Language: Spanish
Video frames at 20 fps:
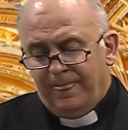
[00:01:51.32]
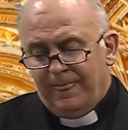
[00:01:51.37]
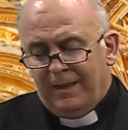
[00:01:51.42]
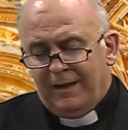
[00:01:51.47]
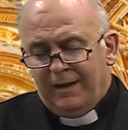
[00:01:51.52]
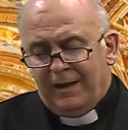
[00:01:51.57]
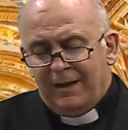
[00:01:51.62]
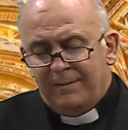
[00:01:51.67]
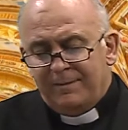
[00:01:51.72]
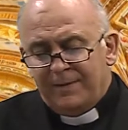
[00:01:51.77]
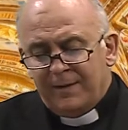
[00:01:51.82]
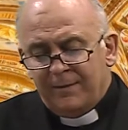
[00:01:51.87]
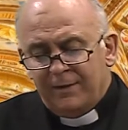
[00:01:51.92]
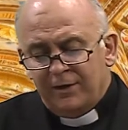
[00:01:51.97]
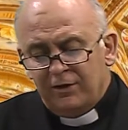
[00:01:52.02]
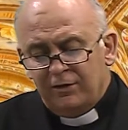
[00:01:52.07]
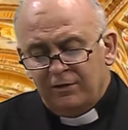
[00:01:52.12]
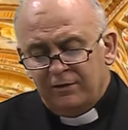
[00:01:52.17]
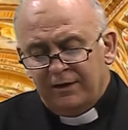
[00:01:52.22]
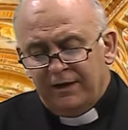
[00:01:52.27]
El
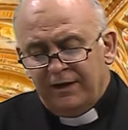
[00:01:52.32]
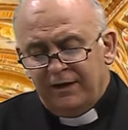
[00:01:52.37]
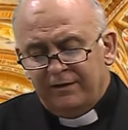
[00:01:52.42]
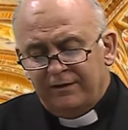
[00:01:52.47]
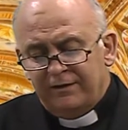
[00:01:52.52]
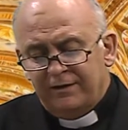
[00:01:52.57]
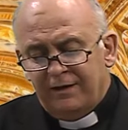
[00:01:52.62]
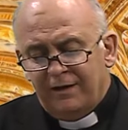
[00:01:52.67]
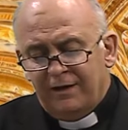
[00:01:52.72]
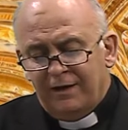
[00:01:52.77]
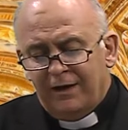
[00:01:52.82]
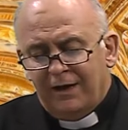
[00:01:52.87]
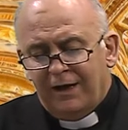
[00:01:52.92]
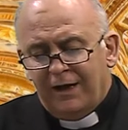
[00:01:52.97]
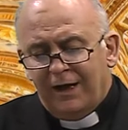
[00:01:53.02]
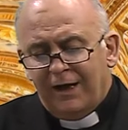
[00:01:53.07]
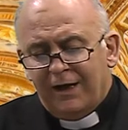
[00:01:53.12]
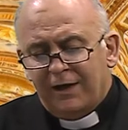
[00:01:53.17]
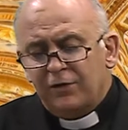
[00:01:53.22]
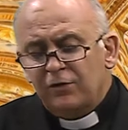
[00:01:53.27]
primero es
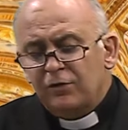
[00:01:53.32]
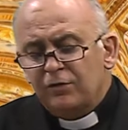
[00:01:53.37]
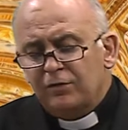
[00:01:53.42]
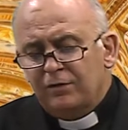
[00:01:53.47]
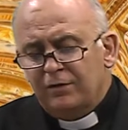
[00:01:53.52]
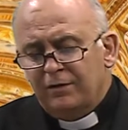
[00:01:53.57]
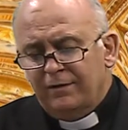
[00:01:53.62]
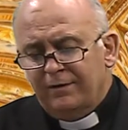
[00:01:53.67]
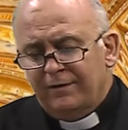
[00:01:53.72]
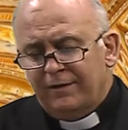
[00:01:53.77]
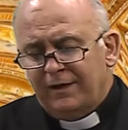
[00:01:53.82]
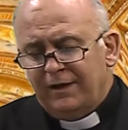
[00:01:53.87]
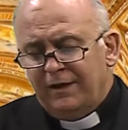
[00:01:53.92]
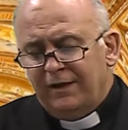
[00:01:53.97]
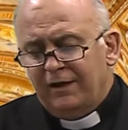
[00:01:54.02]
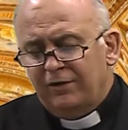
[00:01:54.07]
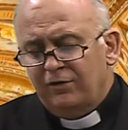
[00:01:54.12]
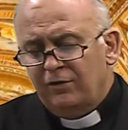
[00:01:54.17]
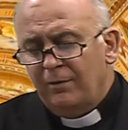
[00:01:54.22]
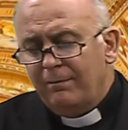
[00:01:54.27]
Arnoud, que
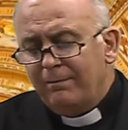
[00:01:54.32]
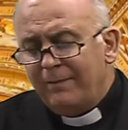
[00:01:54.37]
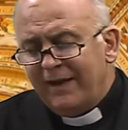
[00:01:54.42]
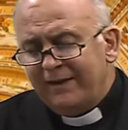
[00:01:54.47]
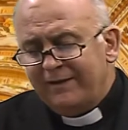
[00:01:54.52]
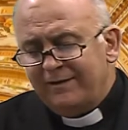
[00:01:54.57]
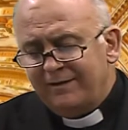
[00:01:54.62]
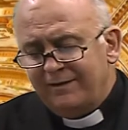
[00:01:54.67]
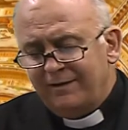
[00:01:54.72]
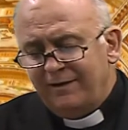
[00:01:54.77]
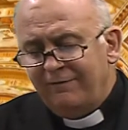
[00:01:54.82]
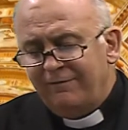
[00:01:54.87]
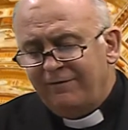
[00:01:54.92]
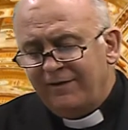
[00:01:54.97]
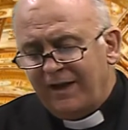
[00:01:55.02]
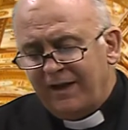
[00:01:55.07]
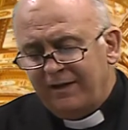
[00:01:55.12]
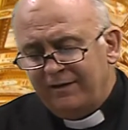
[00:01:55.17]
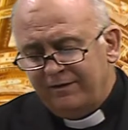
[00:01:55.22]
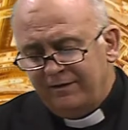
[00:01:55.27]
nació en Metz, en
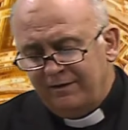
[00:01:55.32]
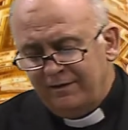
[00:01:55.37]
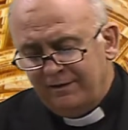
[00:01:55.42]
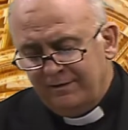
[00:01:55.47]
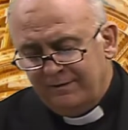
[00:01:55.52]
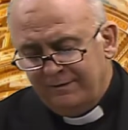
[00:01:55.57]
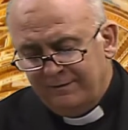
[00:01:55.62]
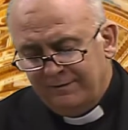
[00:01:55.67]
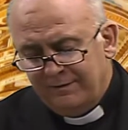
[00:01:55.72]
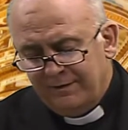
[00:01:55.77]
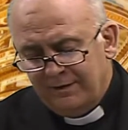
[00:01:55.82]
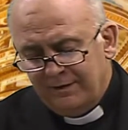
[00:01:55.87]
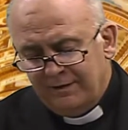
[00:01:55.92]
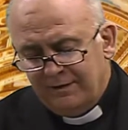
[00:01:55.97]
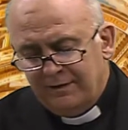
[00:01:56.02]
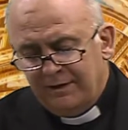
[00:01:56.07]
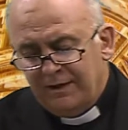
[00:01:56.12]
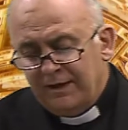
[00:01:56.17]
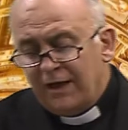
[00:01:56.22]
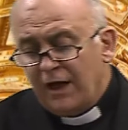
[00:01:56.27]
Francia.
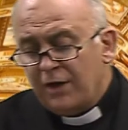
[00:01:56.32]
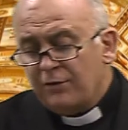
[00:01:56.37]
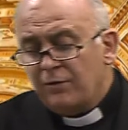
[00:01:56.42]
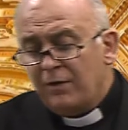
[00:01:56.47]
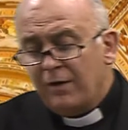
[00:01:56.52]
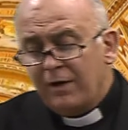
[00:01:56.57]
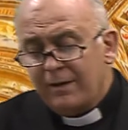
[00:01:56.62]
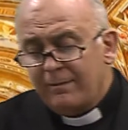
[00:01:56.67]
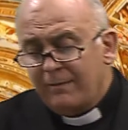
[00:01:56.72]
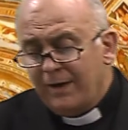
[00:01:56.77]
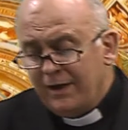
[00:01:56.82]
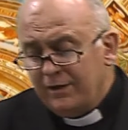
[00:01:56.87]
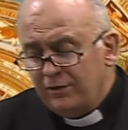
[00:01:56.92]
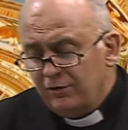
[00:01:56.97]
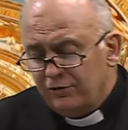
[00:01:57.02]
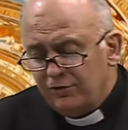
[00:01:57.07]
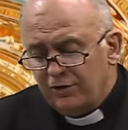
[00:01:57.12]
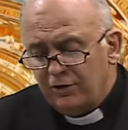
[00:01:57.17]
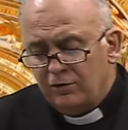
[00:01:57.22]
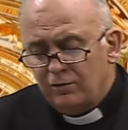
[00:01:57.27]
Eran nueve
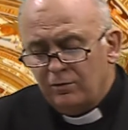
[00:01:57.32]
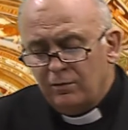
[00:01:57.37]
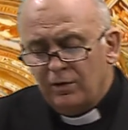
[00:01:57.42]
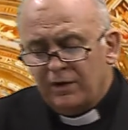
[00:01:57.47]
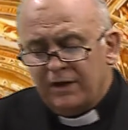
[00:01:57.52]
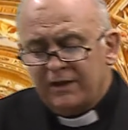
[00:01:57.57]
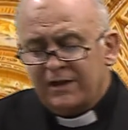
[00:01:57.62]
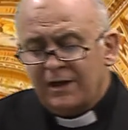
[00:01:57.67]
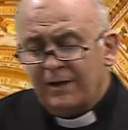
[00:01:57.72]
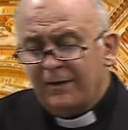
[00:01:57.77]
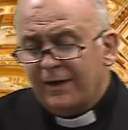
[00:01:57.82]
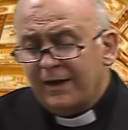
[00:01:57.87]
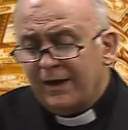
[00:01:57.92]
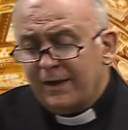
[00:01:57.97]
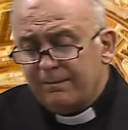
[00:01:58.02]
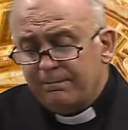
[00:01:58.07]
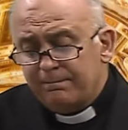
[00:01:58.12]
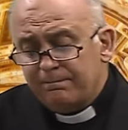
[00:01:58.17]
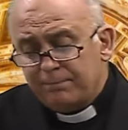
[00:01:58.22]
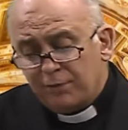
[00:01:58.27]
hermanos y tuvo que
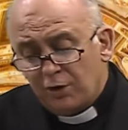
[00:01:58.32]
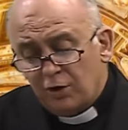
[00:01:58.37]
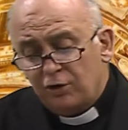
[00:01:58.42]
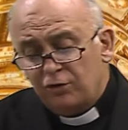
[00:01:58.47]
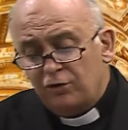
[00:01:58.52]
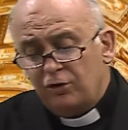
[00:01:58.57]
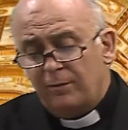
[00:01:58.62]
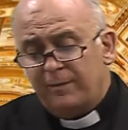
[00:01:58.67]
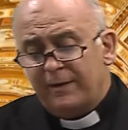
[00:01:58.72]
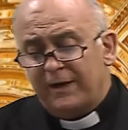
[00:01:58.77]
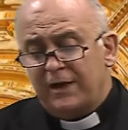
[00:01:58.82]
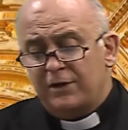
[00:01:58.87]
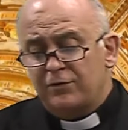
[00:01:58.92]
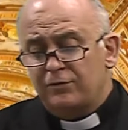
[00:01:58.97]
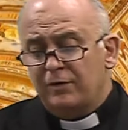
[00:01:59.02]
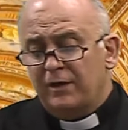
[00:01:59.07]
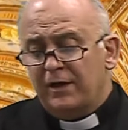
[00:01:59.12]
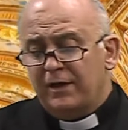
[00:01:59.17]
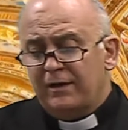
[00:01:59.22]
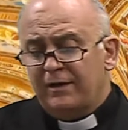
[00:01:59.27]
trabajar pronto para
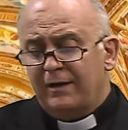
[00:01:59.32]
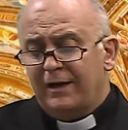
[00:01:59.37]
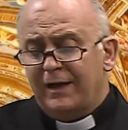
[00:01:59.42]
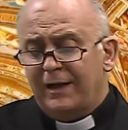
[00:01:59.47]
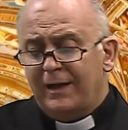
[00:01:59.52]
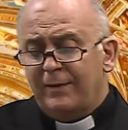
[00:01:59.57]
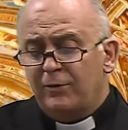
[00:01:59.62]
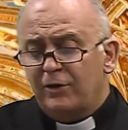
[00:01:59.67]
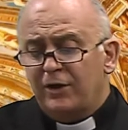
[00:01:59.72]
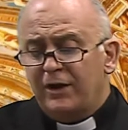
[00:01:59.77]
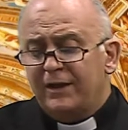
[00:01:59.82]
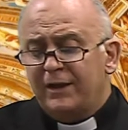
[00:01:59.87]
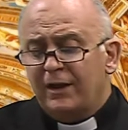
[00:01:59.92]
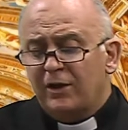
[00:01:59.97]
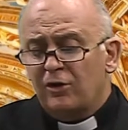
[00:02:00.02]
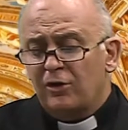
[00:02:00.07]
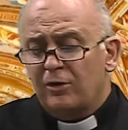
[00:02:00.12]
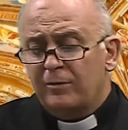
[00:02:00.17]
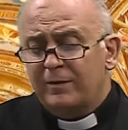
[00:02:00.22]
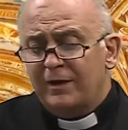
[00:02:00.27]
ayudar a la modesta
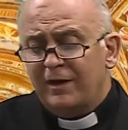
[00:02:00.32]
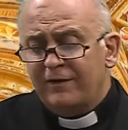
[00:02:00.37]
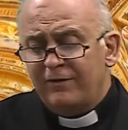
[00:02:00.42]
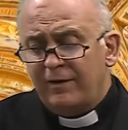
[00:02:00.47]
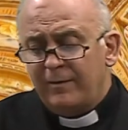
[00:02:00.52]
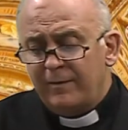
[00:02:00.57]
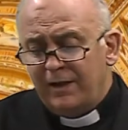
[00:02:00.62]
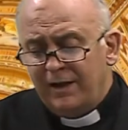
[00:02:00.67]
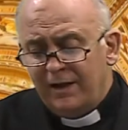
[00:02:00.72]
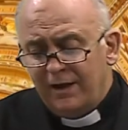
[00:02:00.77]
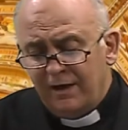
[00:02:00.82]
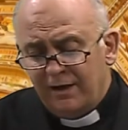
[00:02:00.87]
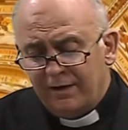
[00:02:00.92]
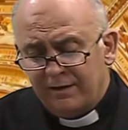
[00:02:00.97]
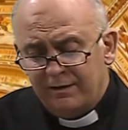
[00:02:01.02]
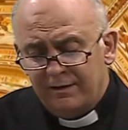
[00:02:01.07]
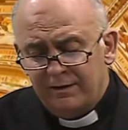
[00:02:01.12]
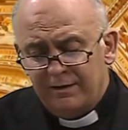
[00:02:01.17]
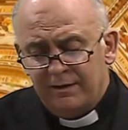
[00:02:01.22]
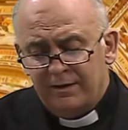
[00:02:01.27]
economía familiar.
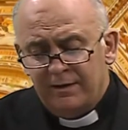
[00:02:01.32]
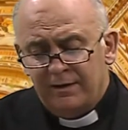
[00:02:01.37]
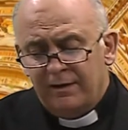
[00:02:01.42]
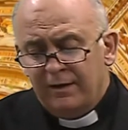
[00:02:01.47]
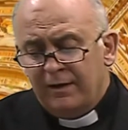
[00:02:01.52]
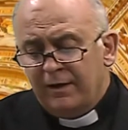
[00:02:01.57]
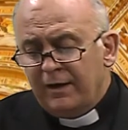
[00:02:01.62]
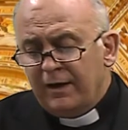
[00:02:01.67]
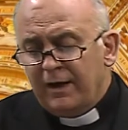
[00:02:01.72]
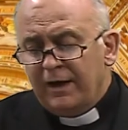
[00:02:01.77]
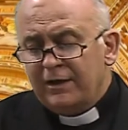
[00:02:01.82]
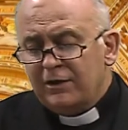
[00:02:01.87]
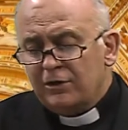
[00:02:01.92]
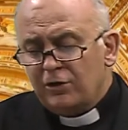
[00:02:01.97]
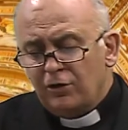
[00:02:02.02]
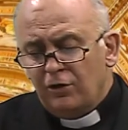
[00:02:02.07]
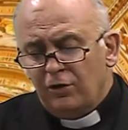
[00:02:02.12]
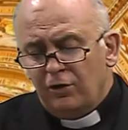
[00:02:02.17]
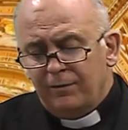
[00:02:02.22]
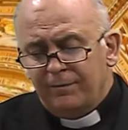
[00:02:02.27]

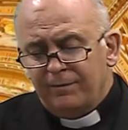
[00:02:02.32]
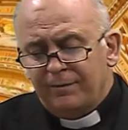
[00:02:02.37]
Entró